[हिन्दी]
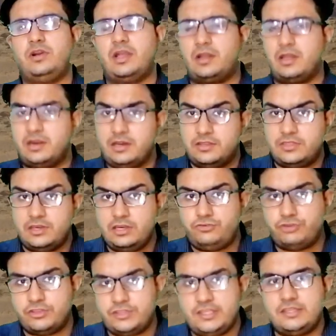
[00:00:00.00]
टक्कर इतनी
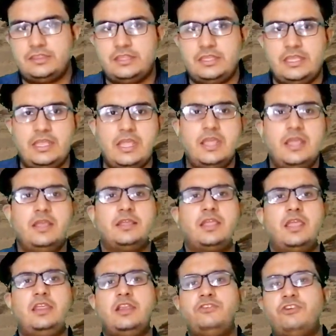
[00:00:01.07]
शदीद थी
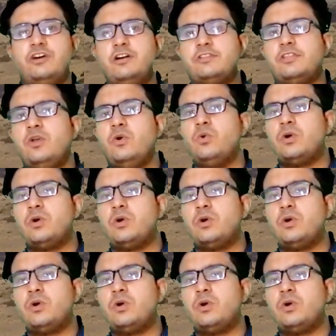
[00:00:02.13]
कि ये जड़ से